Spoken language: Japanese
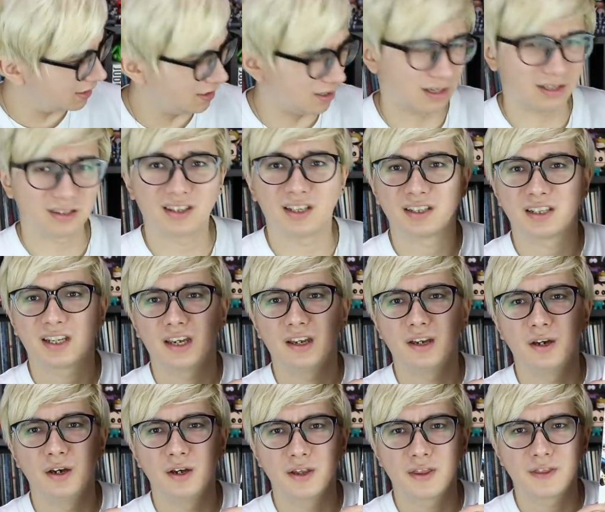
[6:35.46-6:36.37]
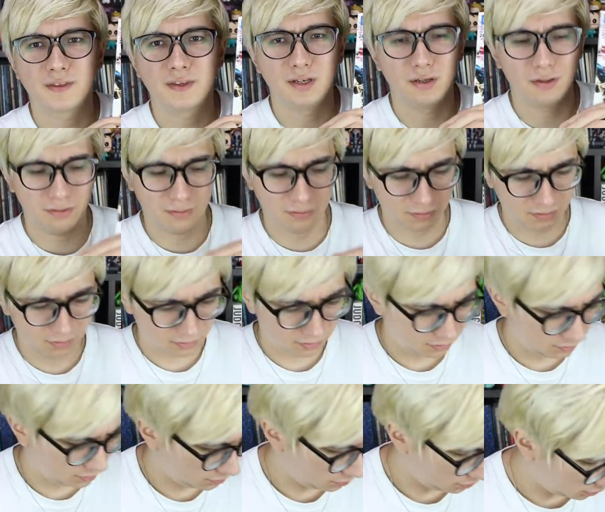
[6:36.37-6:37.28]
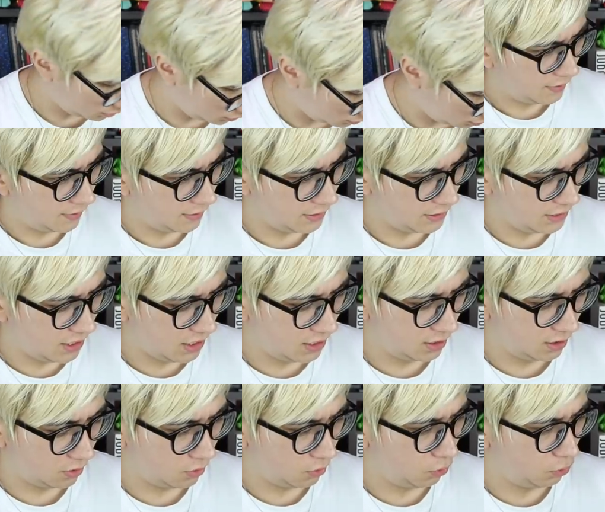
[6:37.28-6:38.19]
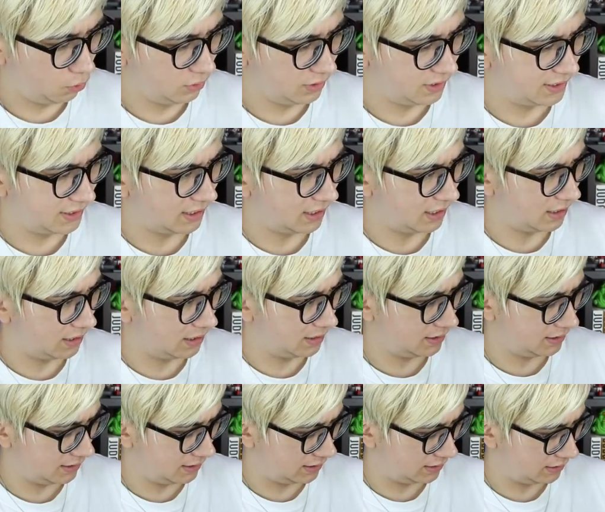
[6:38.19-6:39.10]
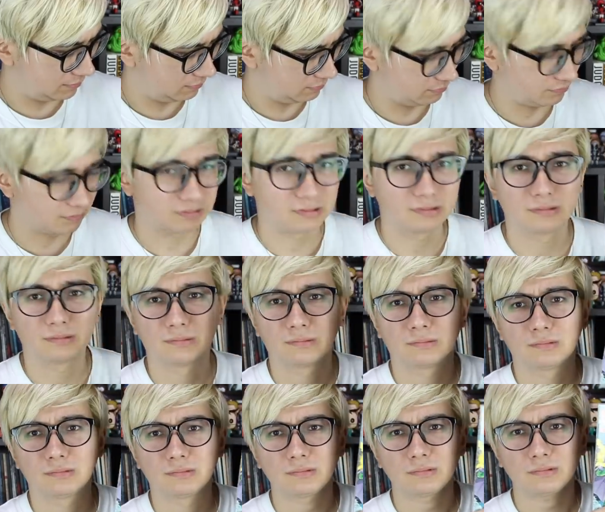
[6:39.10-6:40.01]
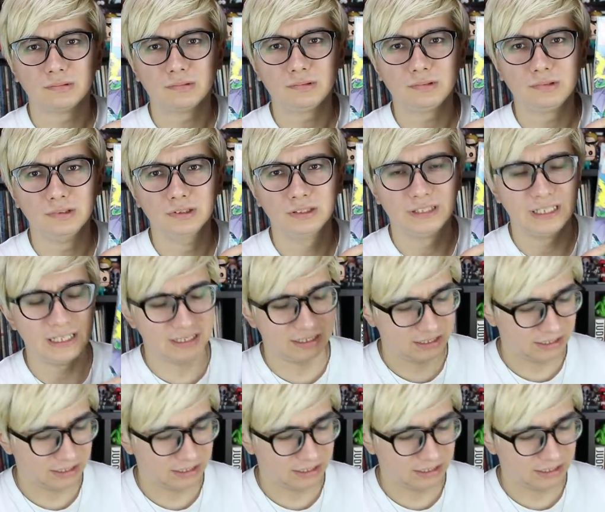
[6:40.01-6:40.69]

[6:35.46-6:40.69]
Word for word: てなかったっけ。 エーアールスツー The Young All-Stars ディー